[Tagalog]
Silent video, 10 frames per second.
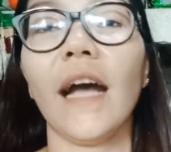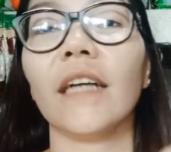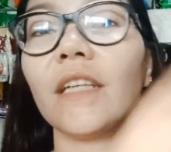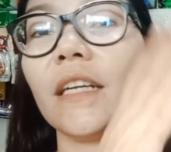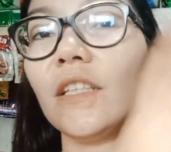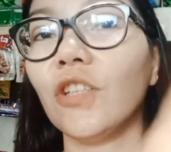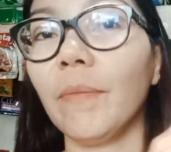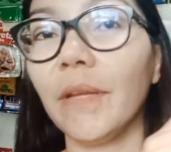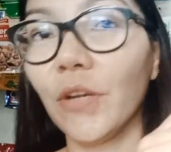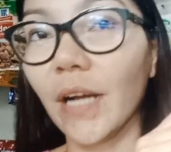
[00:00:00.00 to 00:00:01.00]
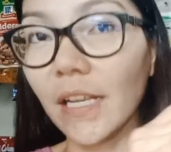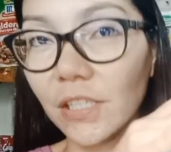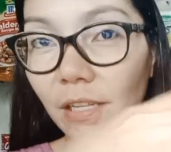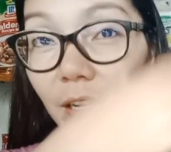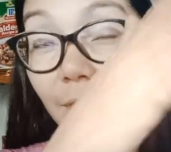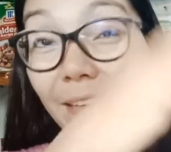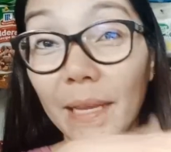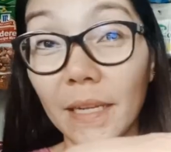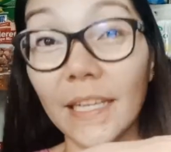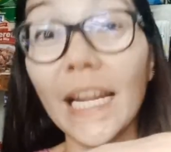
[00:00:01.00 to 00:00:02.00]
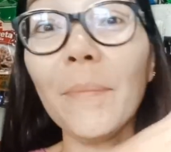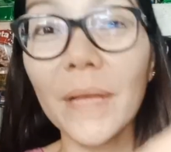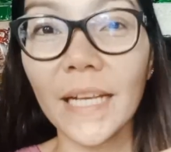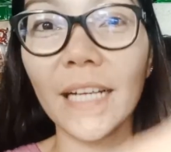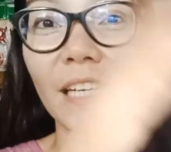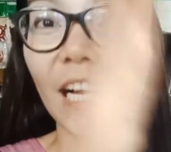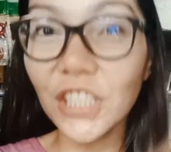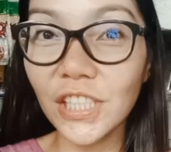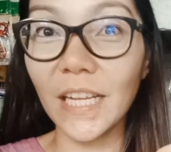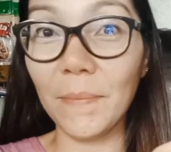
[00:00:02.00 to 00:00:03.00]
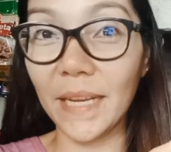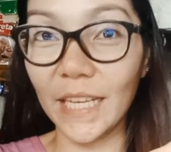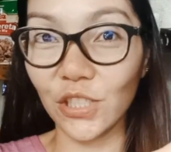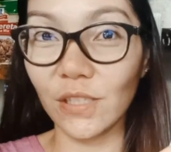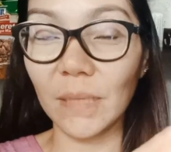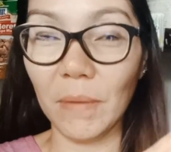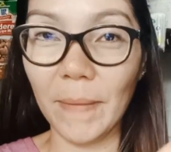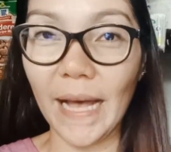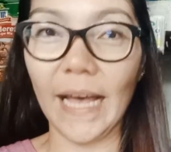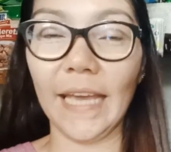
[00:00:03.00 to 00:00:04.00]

at ah, saka dito naman yung cash denomin cash denomination sa baba.